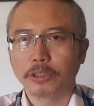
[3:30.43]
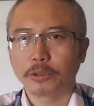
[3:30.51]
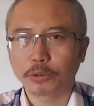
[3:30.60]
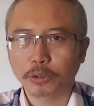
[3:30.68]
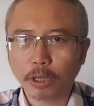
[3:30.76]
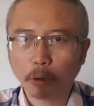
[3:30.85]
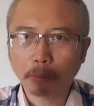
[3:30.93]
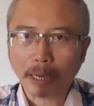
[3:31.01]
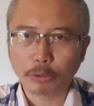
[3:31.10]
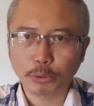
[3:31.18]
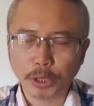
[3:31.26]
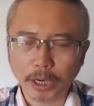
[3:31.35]
就说要
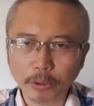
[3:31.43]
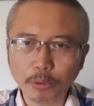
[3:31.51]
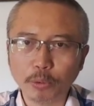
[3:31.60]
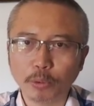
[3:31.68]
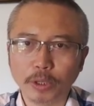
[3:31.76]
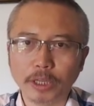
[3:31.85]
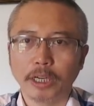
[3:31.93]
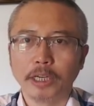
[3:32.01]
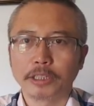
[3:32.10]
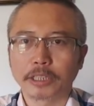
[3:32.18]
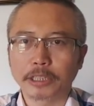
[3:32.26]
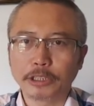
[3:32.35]
把全国的
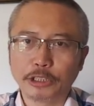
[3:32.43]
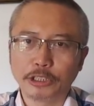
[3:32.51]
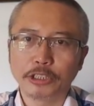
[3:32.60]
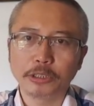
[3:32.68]
这个习